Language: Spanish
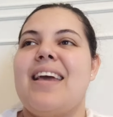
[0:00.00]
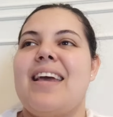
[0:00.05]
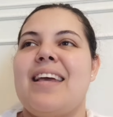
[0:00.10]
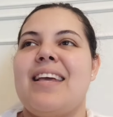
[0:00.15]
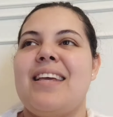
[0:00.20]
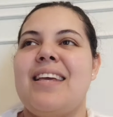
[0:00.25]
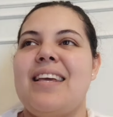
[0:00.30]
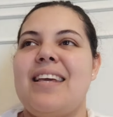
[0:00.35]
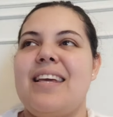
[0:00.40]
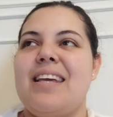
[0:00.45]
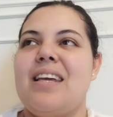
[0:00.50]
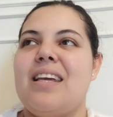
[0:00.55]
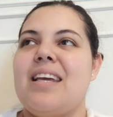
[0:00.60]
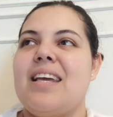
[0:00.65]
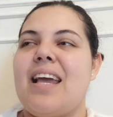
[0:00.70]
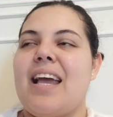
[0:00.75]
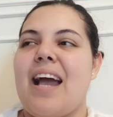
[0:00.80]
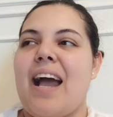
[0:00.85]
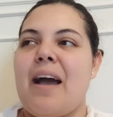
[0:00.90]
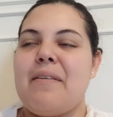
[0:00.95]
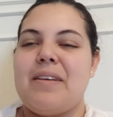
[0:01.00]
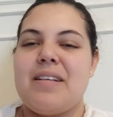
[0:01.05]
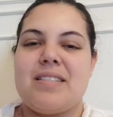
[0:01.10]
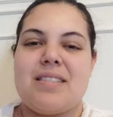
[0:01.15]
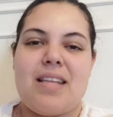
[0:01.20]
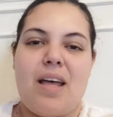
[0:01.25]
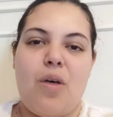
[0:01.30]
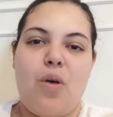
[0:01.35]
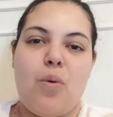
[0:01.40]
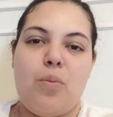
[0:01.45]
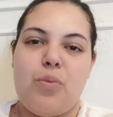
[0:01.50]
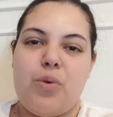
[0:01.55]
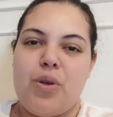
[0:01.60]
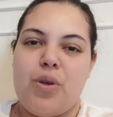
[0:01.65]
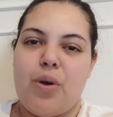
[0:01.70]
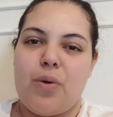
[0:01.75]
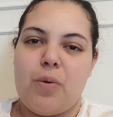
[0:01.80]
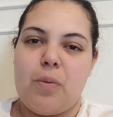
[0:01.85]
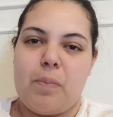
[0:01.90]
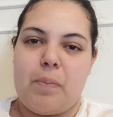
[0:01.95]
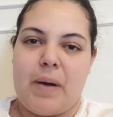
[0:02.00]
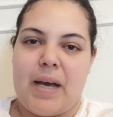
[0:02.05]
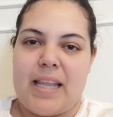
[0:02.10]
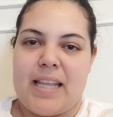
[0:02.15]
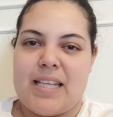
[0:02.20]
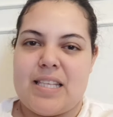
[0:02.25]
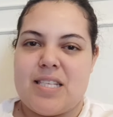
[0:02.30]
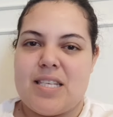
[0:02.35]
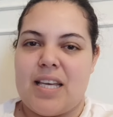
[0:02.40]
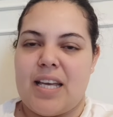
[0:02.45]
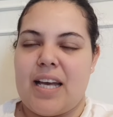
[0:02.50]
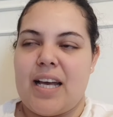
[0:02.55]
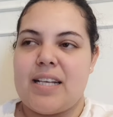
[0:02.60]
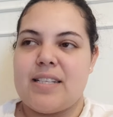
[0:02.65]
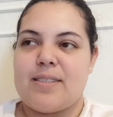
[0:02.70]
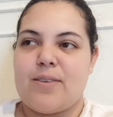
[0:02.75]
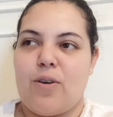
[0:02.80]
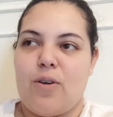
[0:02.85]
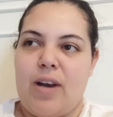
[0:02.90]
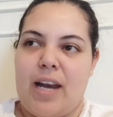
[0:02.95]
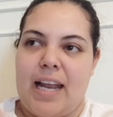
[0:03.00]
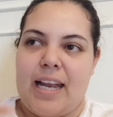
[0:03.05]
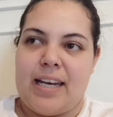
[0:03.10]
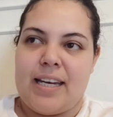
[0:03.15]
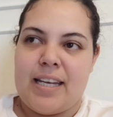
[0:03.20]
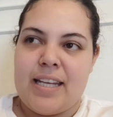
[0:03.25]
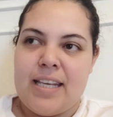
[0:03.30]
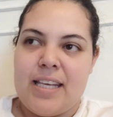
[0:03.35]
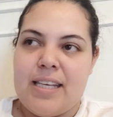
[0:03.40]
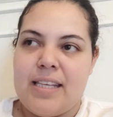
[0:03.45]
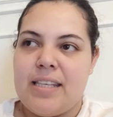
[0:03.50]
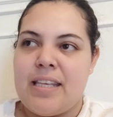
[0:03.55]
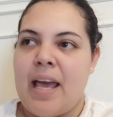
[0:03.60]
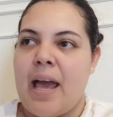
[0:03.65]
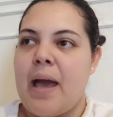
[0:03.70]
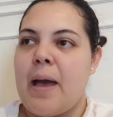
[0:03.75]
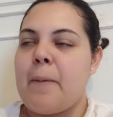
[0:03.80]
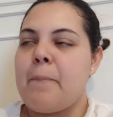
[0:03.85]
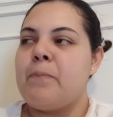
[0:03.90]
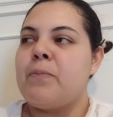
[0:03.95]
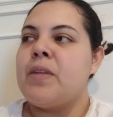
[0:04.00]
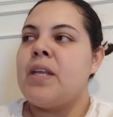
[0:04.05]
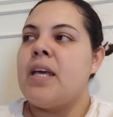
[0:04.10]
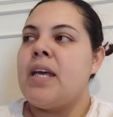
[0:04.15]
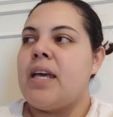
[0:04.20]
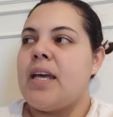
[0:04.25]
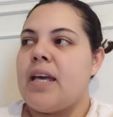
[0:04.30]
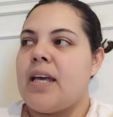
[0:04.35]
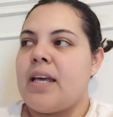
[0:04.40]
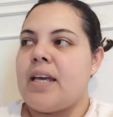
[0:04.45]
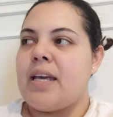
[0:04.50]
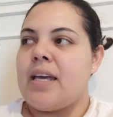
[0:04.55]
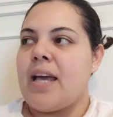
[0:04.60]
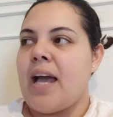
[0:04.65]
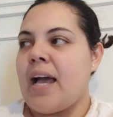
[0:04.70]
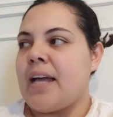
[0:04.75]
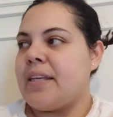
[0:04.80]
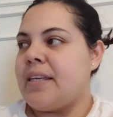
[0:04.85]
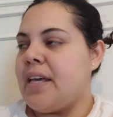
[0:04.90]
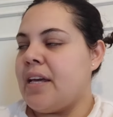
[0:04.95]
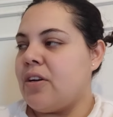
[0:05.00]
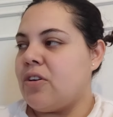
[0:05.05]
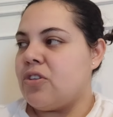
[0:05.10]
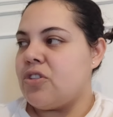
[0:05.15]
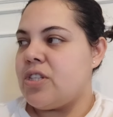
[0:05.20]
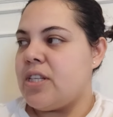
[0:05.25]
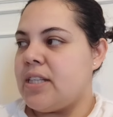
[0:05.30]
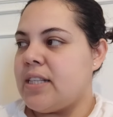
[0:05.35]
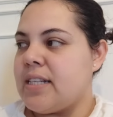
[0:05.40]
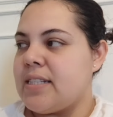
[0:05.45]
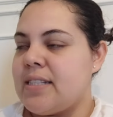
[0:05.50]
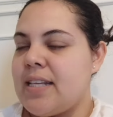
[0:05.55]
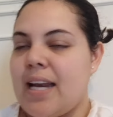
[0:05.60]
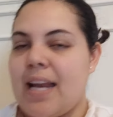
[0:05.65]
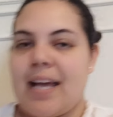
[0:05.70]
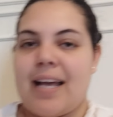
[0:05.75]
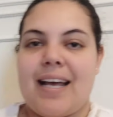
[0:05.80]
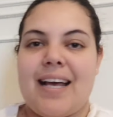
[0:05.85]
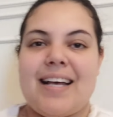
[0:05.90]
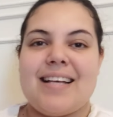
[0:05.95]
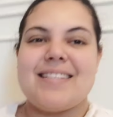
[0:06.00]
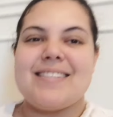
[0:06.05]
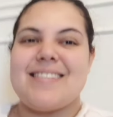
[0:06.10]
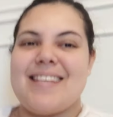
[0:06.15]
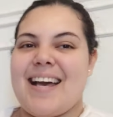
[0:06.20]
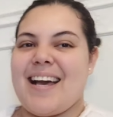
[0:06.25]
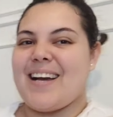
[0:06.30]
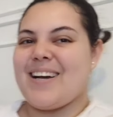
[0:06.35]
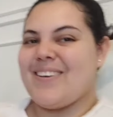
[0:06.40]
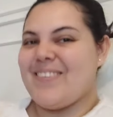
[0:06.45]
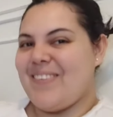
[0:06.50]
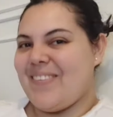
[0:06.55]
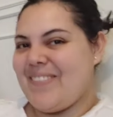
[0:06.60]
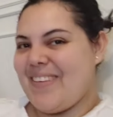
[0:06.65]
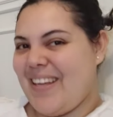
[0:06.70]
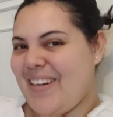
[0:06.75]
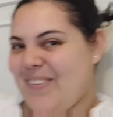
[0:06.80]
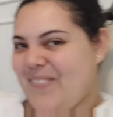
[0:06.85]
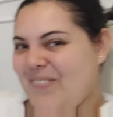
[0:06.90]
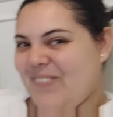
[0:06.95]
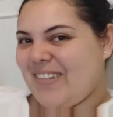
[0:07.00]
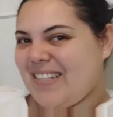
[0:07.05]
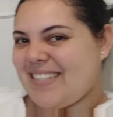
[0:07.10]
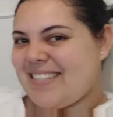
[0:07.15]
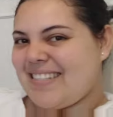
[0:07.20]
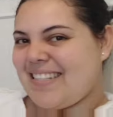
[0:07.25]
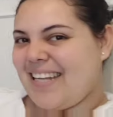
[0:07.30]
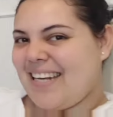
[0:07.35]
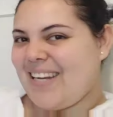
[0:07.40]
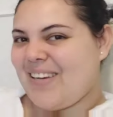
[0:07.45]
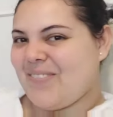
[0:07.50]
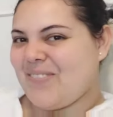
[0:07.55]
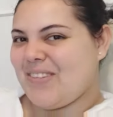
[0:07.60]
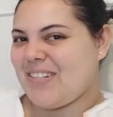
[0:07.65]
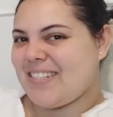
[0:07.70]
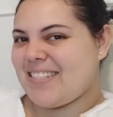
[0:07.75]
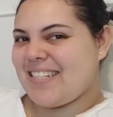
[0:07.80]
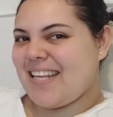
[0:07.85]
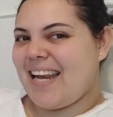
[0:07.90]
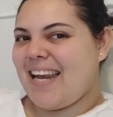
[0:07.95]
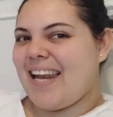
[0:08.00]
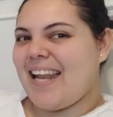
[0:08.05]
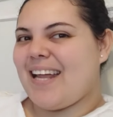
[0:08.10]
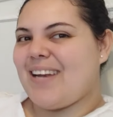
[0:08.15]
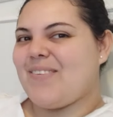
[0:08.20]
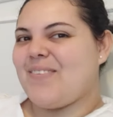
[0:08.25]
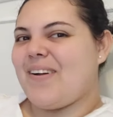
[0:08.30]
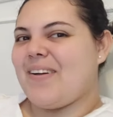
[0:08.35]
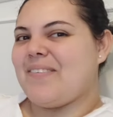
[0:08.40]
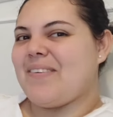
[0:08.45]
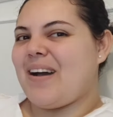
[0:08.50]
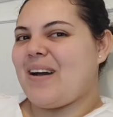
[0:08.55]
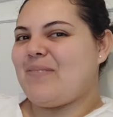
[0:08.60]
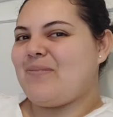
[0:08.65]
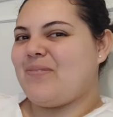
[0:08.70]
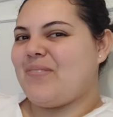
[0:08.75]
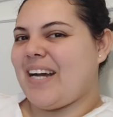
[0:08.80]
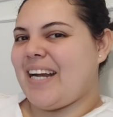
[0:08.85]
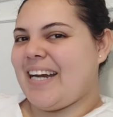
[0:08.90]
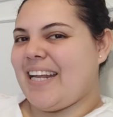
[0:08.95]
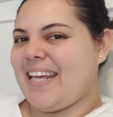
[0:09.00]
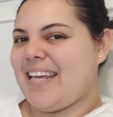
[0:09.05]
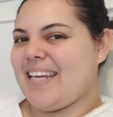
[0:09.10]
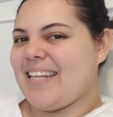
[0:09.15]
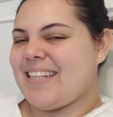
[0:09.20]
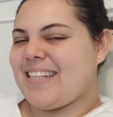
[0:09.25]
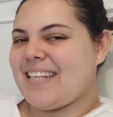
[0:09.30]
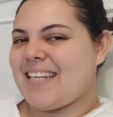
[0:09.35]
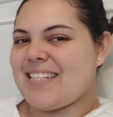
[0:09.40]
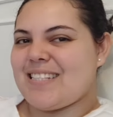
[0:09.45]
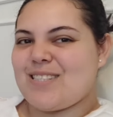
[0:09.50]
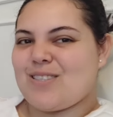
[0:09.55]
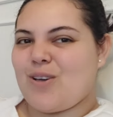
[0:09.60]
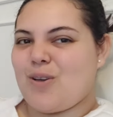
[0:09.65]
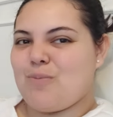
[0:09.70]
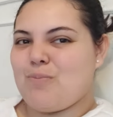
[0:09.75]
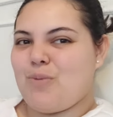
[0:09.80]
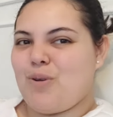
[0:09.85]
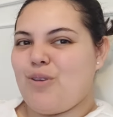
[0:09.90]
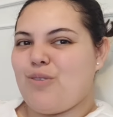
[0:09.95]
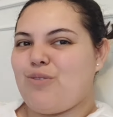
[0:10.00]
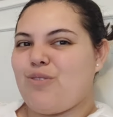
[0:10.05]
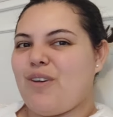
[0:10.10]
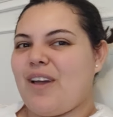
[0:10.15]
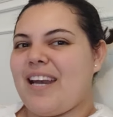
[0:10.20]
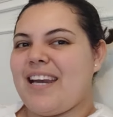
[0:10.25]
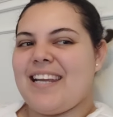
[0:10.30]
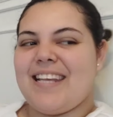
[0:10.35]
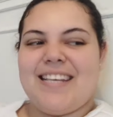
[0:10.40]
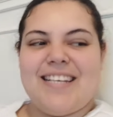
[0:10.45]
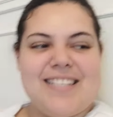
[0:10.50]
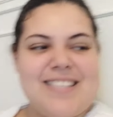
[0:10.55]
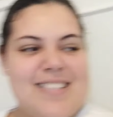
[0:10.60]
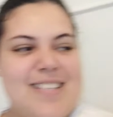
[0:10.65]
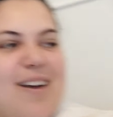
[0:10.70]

Y había estado muy ocupada, chicas, con la niña. Eh, aquí en Cositas de la Casa. Como vieron, pues tenemos la nueva pared. Estoy muy feliz.